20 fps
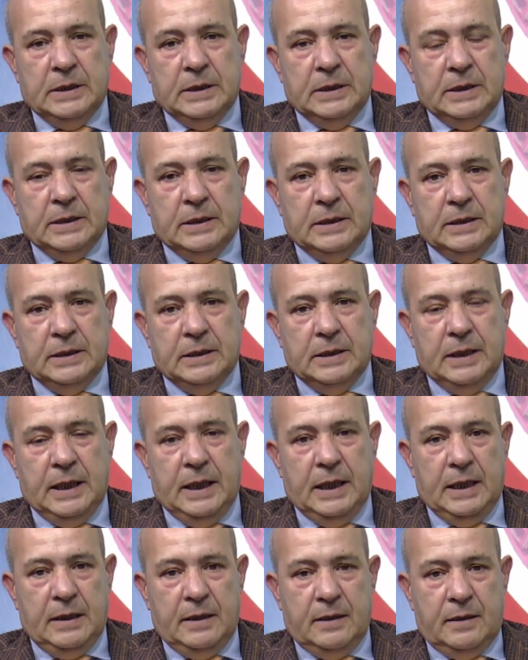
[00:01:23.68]
eh,
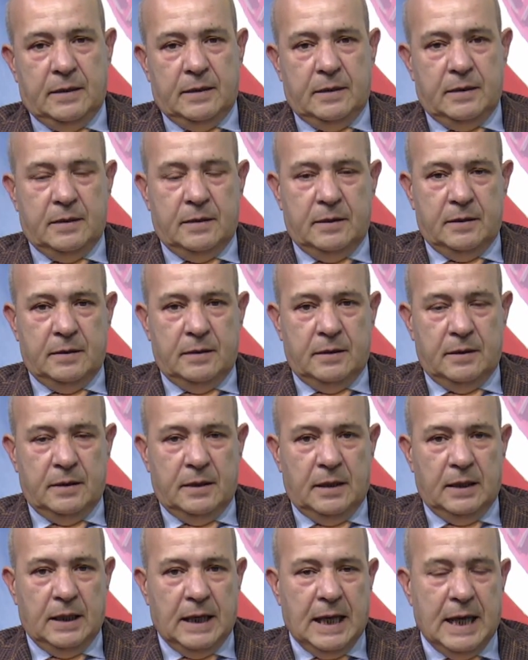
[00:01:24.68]
e
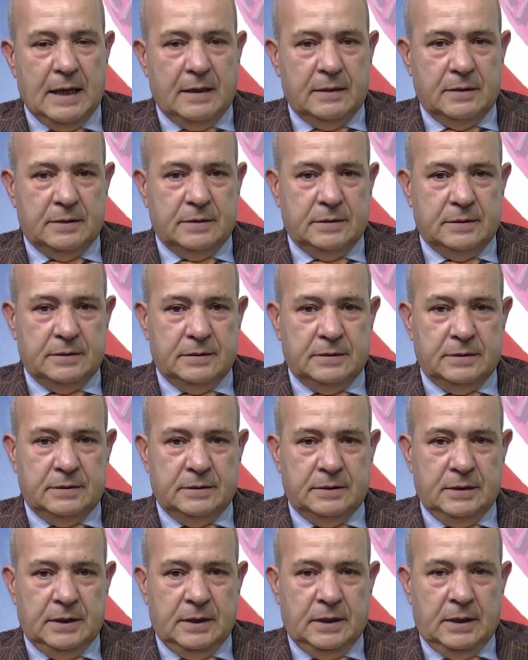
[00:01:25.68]
la, eh,
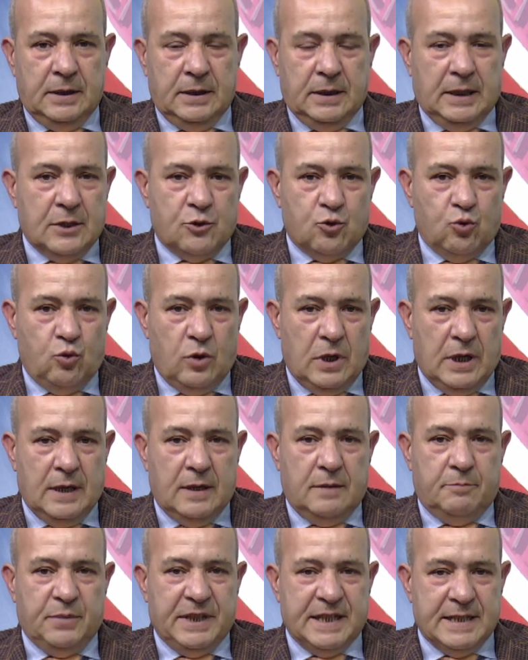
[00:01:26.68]
la
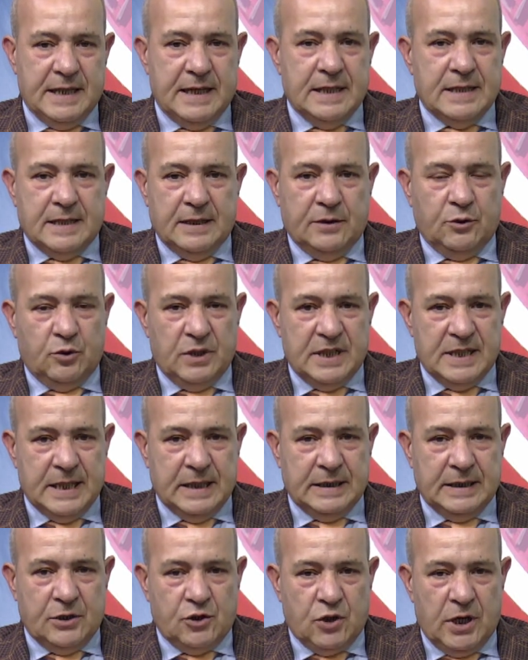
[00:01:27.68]
sua presenza non è
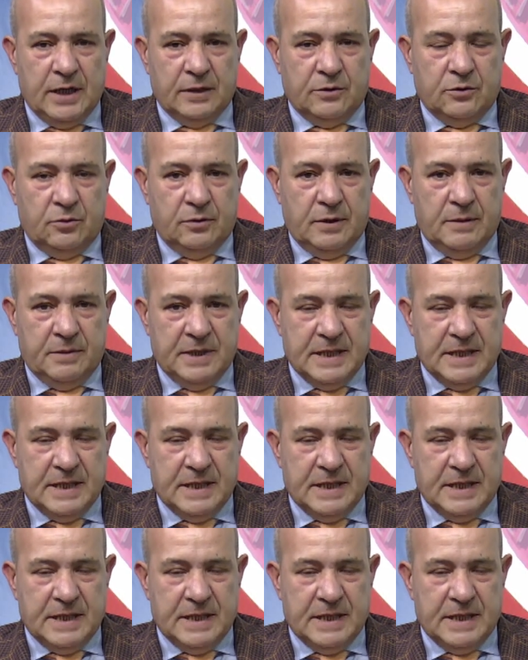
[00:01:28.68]
stata certo una